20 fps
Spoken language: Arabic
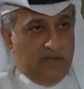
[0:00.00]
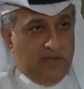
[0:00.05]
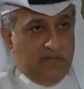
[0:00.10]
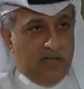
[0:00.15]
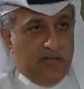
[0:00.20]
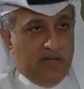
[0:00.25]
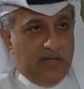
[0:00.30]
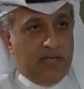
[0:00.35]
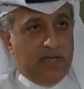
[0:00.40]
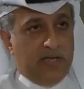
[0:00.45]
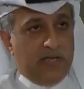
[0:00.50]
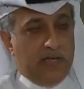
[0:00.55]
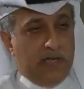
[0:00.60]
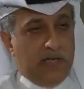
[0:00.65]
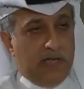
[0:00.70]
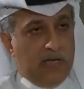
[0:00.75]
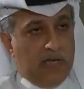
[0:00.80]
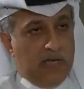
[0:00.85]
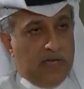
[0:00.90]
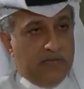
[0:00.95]
في إعداده
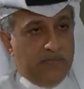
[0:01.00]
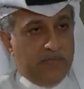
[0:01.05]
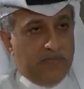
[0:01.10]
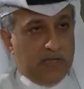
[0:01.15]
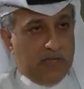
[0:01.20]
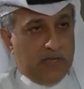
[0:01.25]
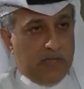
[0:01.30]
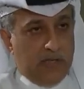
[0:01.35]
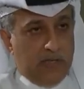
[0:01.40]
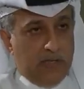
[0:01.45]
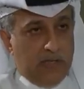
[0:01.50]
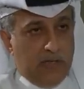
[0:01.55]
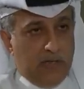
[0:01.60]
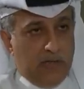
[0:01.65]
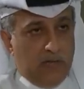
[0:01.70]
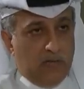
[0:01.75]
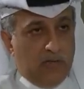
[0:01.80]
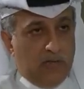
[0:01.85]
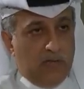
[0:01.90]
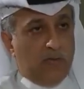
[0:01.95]
للاعبينه
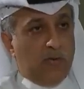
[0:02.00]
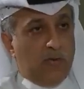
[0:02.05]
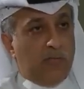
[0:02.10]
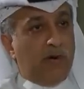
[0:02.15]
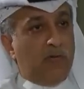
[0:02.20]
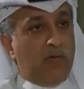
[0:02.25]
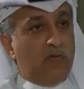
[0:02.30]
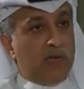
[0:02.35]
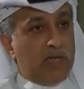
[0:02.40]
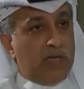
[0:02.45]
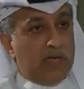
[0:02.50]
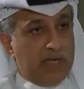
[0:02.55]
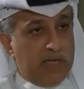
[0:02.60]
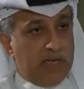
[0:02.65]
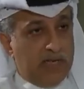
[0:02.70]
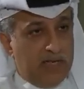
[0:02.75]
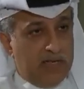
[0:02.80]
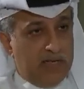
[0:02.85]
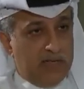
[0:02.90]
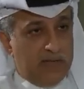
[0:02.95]

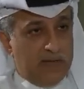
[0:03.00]
ولممولينه